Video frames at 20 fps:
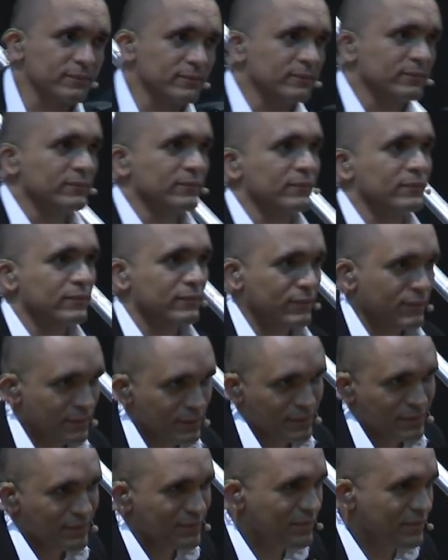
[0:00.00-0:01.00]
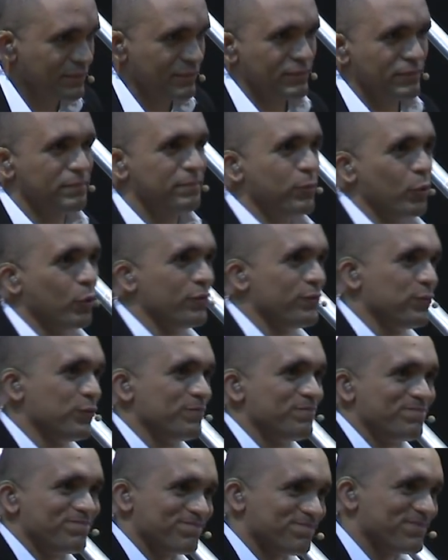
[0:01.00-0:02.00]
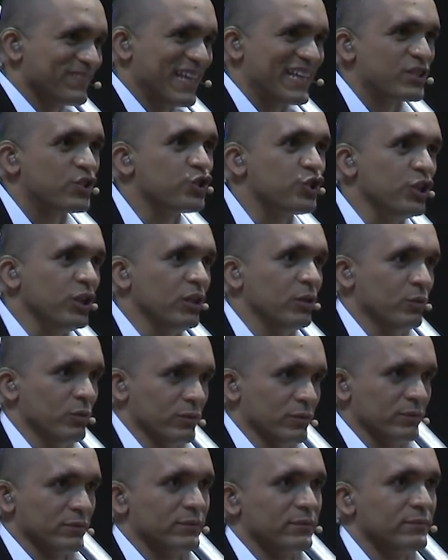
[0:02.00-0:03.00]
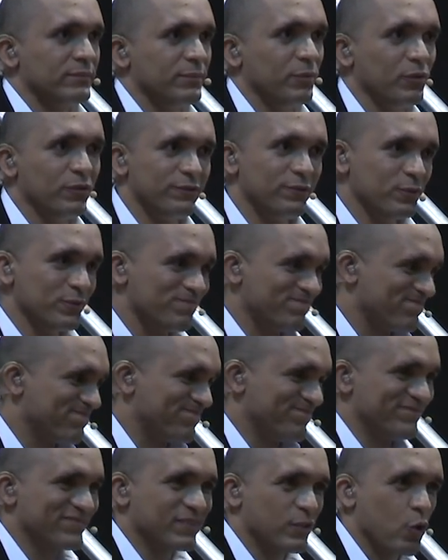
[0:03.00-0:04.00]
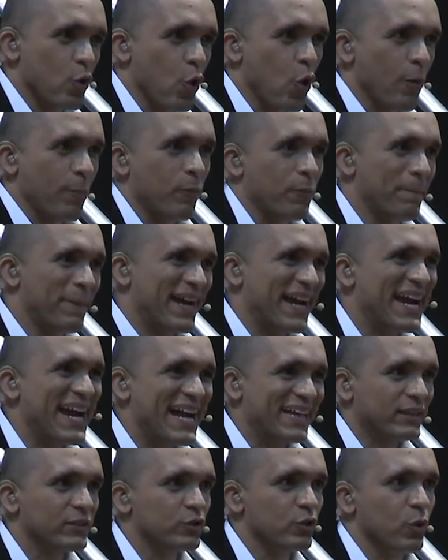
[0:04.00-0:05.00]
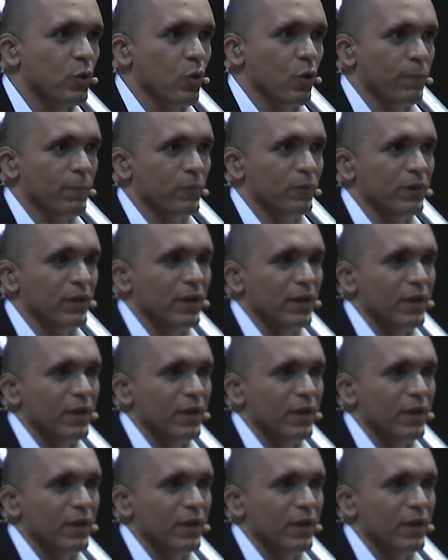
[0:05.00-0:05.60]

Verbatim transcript: Sim. Povo latino, povo corpo, pegada de corpo.